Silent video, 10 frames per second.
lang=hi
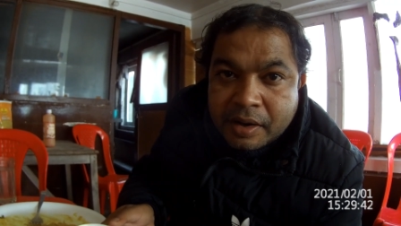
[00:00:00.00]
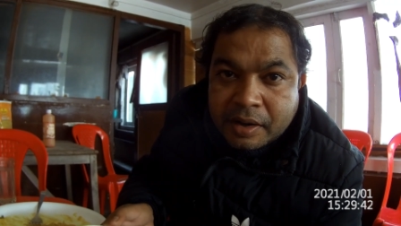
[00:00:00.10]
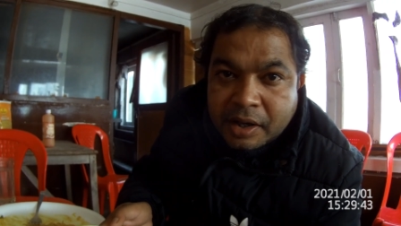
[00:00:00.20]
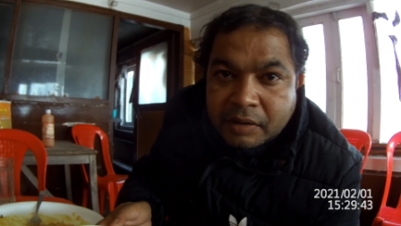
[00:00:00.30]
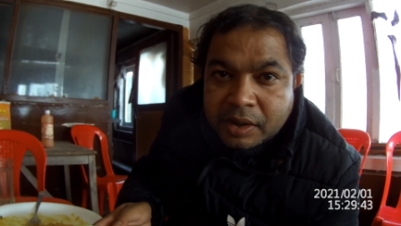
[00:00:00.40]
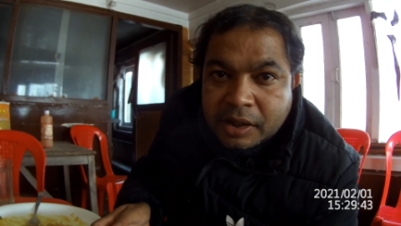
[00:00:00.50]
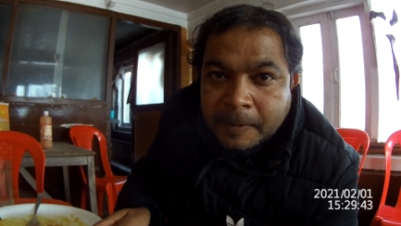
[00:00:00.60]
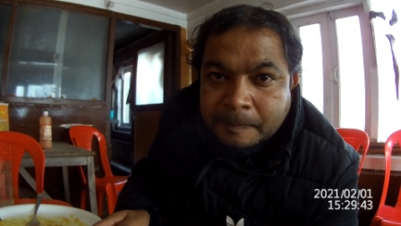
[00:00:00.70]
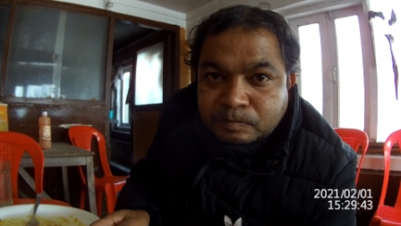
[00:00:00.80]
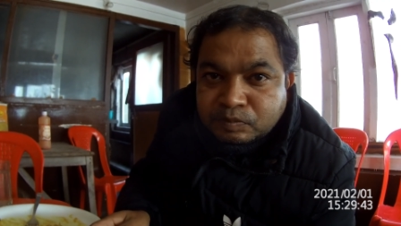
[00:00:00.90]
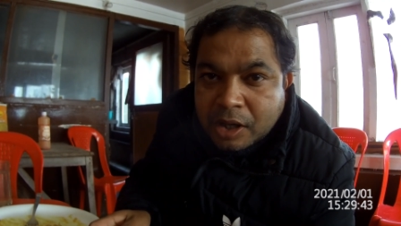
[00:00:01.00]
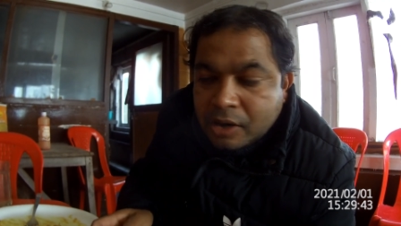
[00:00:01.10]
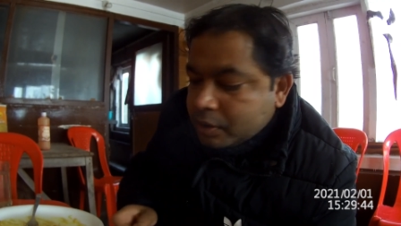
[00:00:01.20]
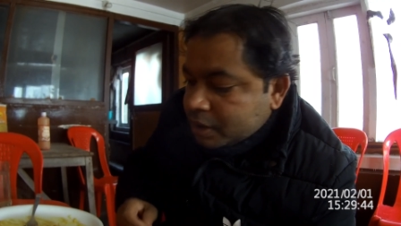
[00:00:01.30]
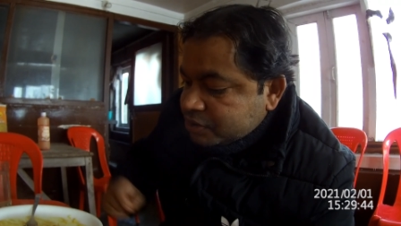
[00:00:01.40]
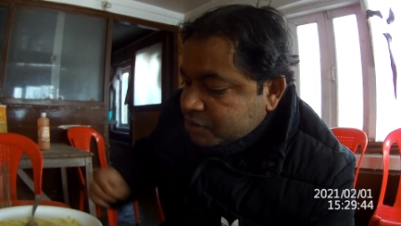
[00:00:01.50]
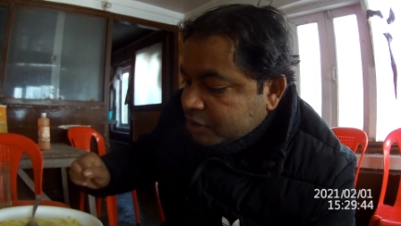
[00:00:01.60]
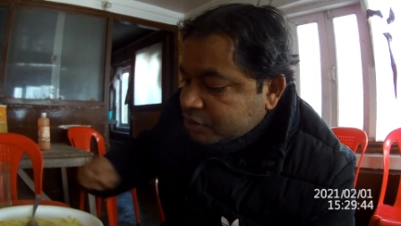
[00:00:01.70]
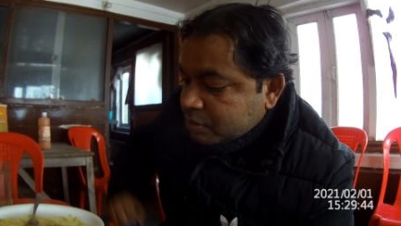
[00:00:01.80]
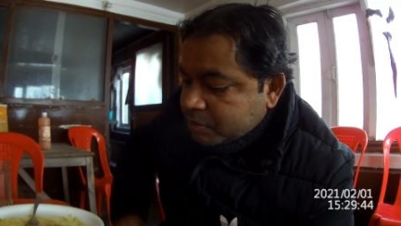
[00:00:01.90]
रेट वही है पहाड़ों वाला
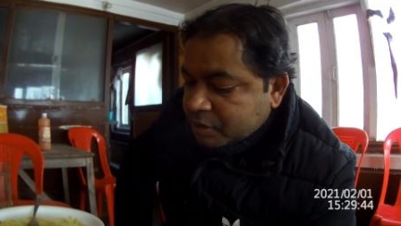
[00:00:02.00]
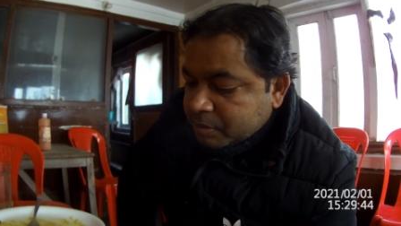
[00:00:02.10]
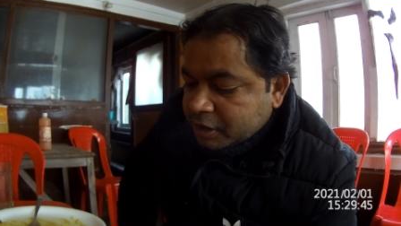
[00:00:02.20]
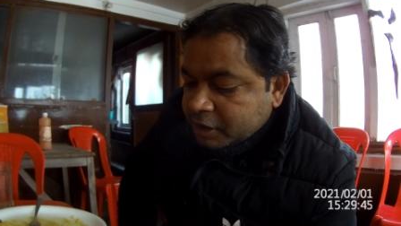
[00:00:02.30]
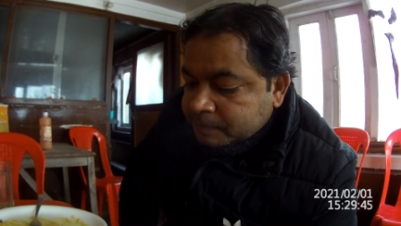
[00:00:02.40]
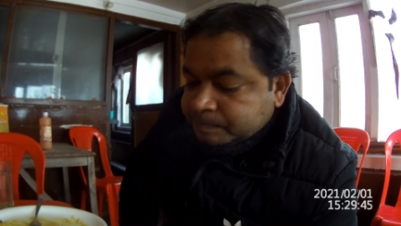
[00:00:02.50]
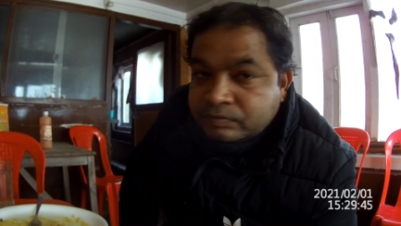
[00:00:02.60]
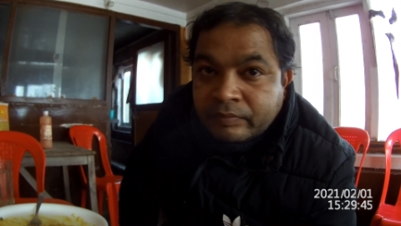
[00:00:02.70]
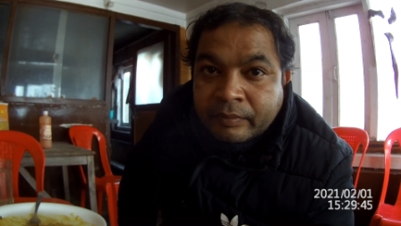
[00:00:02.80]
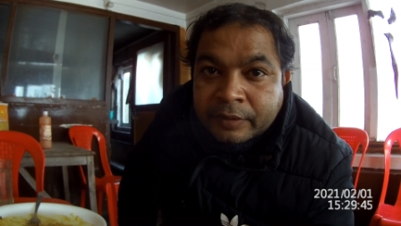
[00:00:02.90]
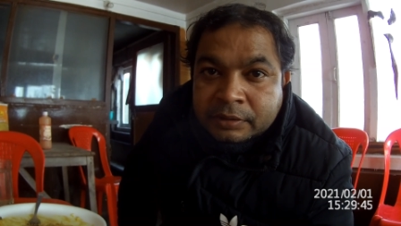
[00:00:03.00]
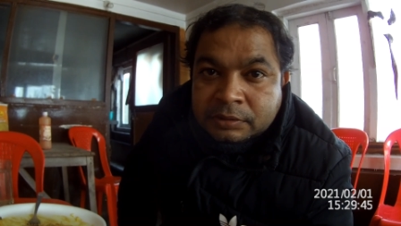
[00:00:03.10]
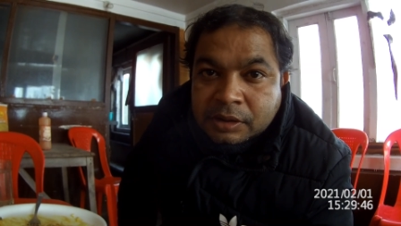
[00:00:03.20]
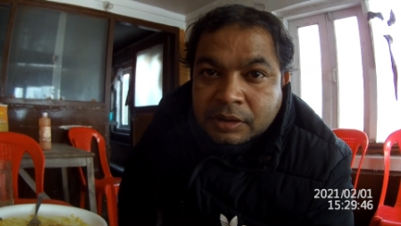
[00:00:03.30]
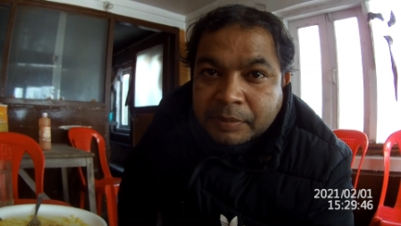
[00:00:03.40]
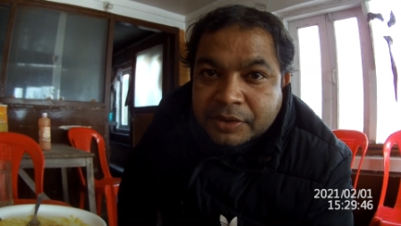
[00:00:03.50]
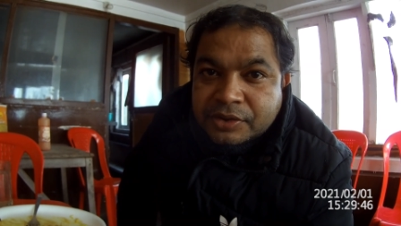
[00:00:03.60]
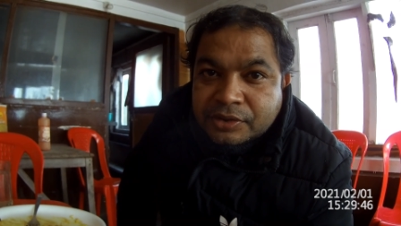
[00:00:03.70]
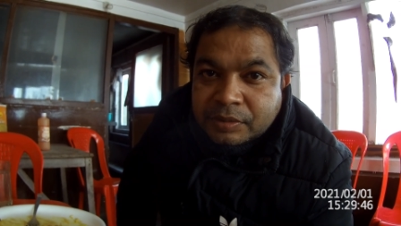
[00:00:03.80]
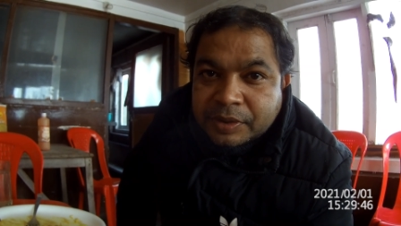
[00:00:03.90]
चालीस रुपये की मैगी है
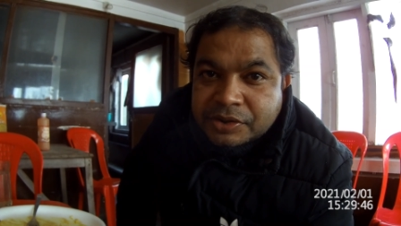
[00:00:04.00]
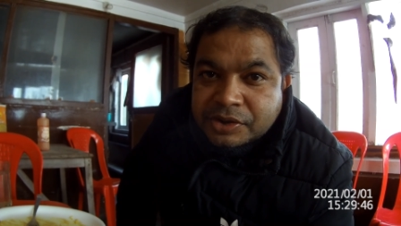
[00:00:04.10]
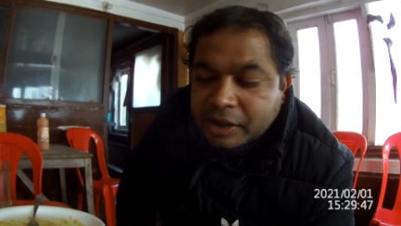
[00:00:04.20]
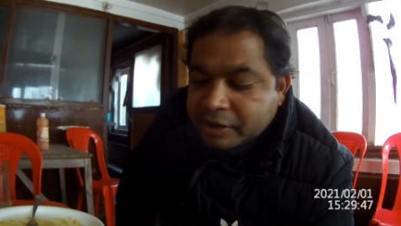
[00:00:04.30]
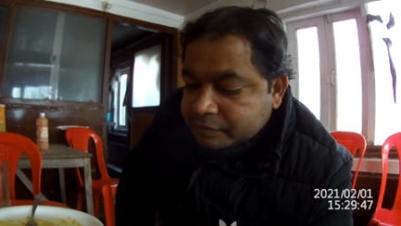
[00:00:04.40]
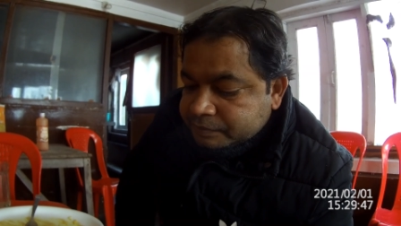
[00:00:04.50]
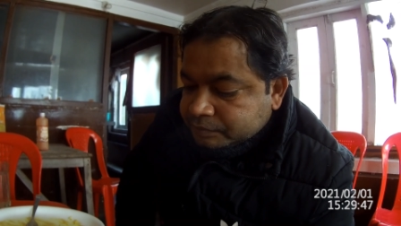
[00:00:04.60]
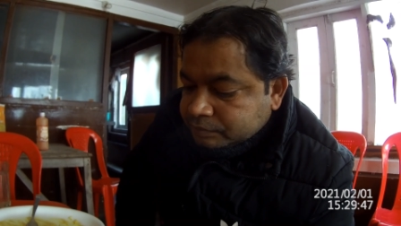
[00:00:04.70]
पच्चीस रुपये की चाय है